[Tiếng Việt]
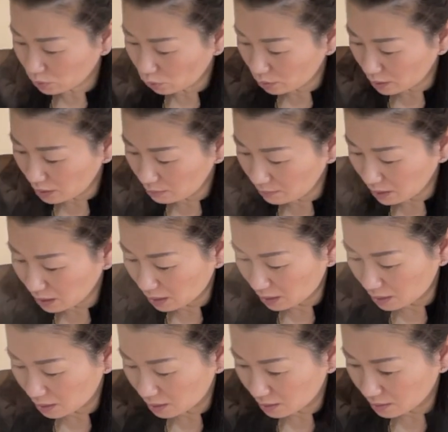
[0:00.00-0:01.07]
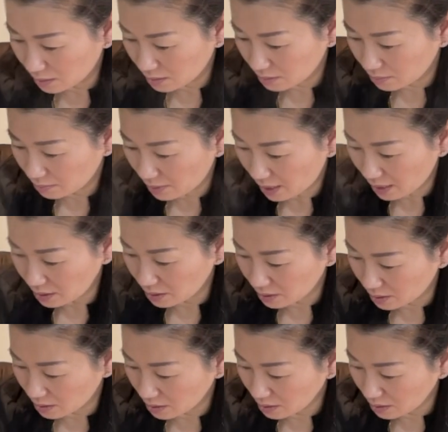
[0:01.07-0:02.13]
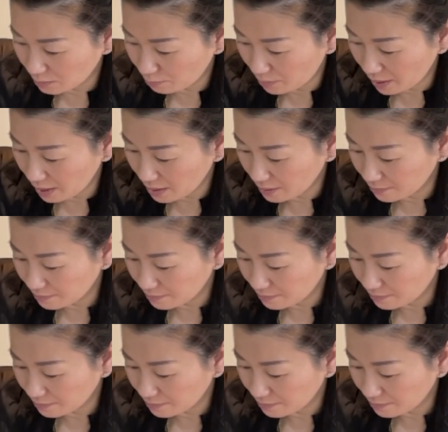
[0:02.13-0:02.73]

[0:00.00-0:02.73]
tuần nâng một tới nè hai giờ lươn quế chứ